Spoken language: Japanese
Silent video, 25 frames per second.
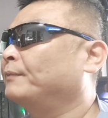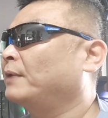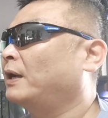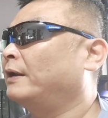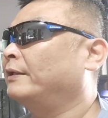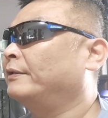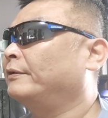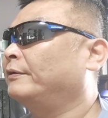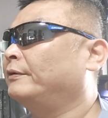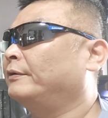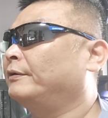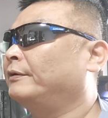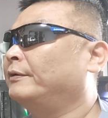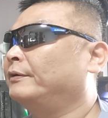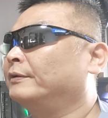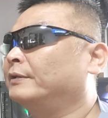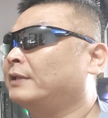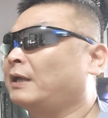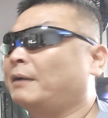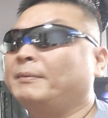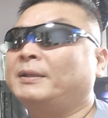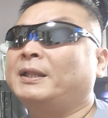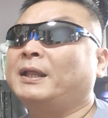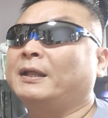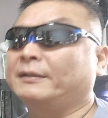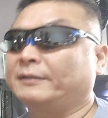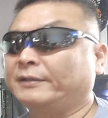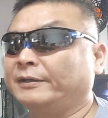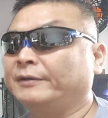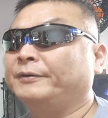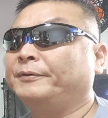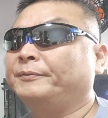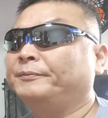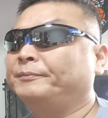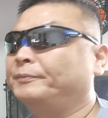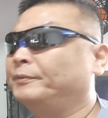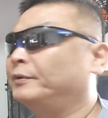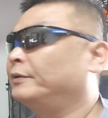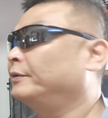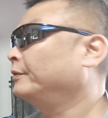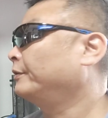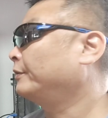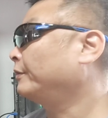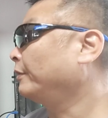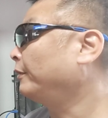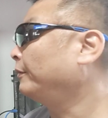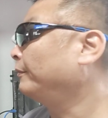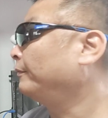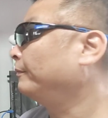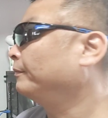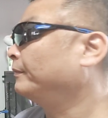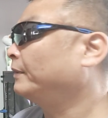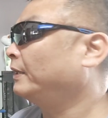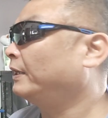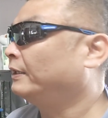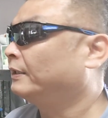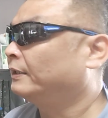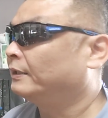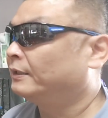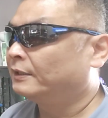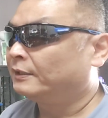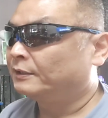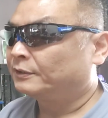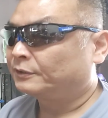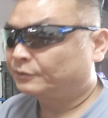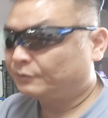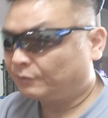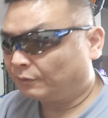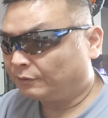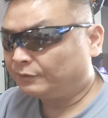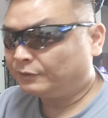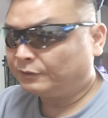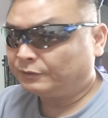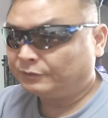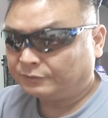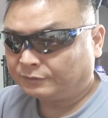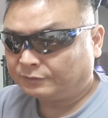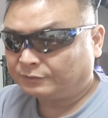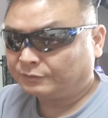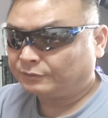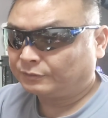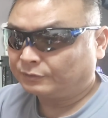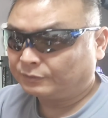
あのダメなんだよ本当ねそういう